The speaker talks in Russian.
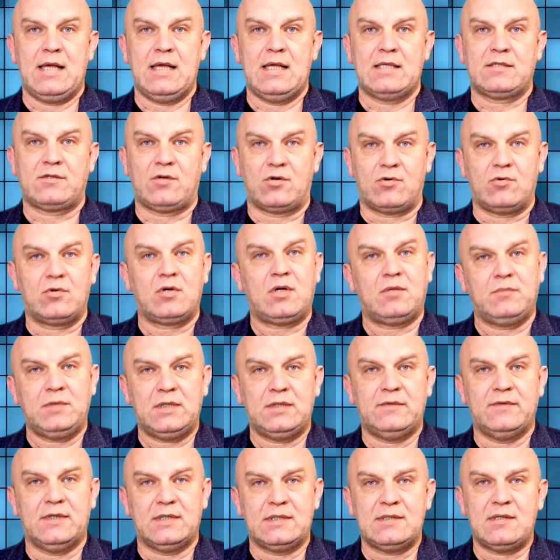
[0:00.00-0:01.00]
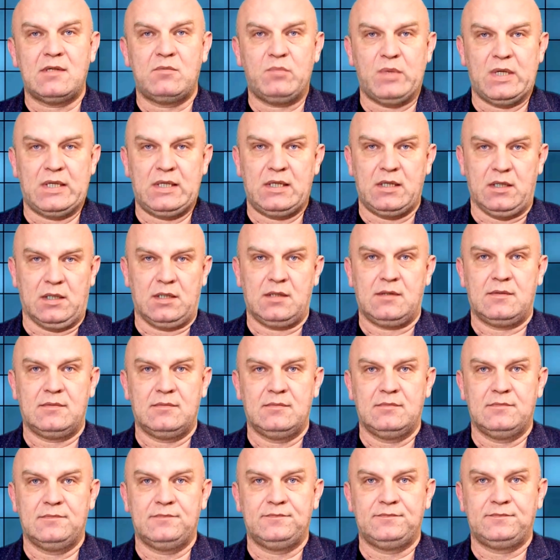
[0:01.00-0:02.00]
сроком на 25 лет.
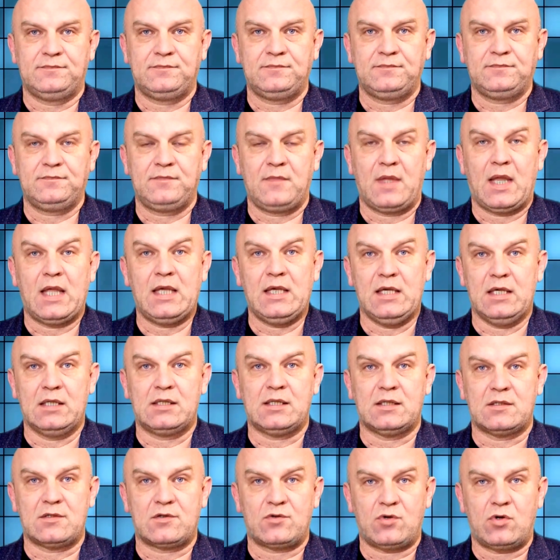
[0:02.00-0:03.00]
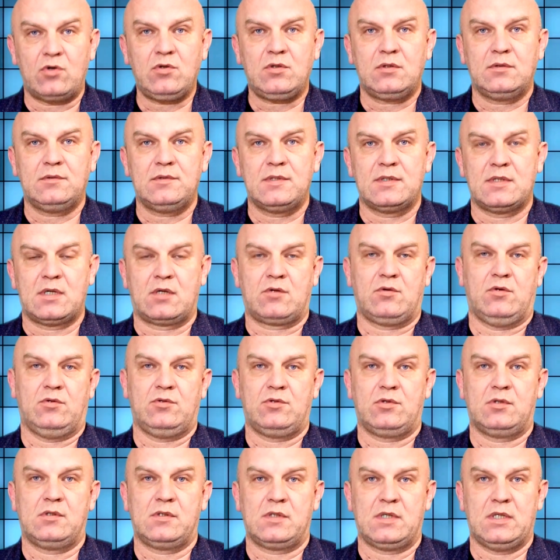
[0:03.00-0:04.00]
И этот срок
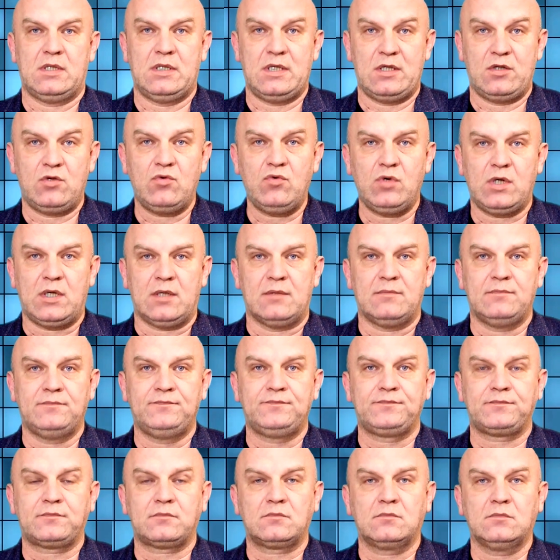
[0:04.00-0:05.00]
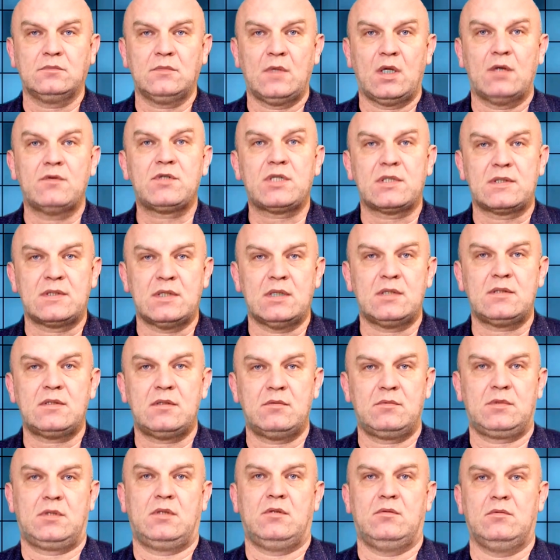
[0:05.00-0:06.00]
закончился де юре в 2016
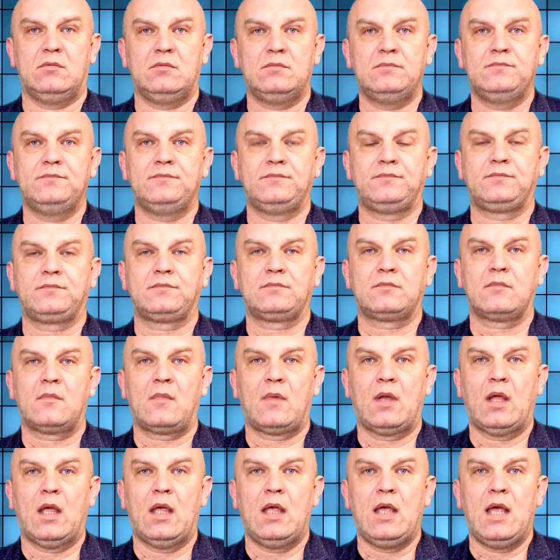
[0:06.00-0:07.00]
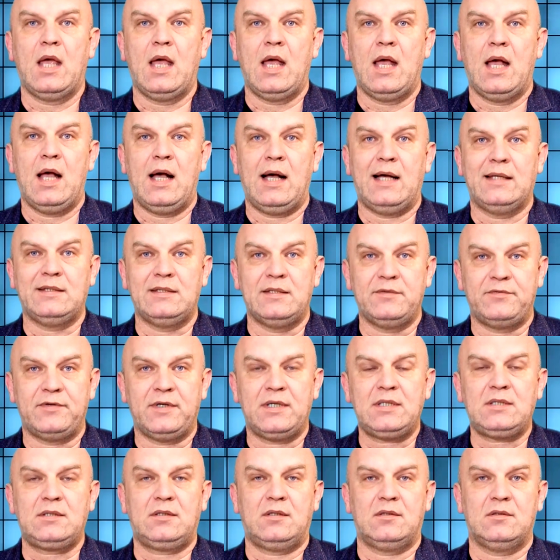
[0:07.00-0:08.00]
году а
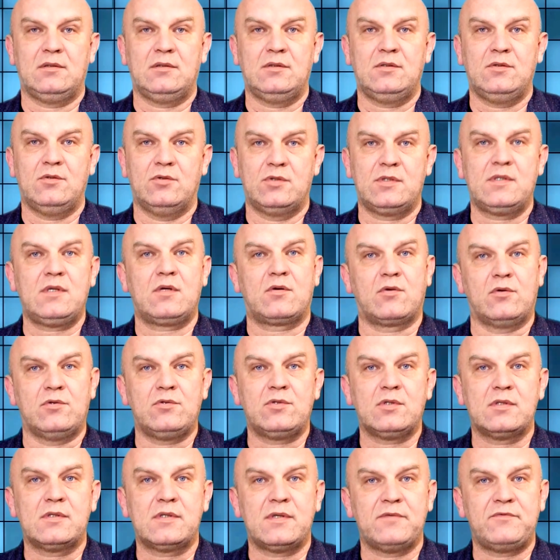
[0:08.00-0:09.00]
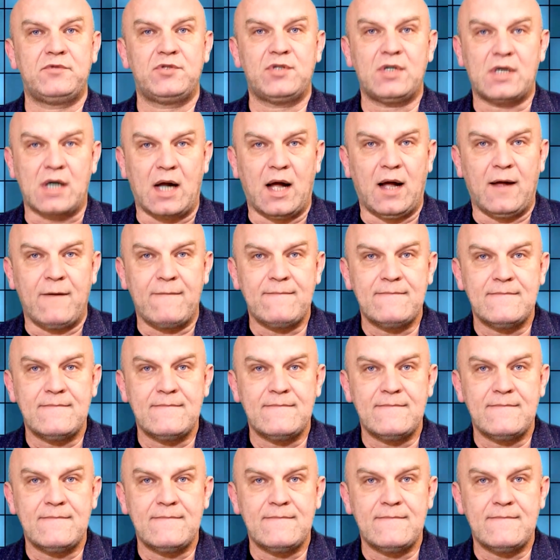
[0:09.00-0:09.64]
де-факто он закончился вчера.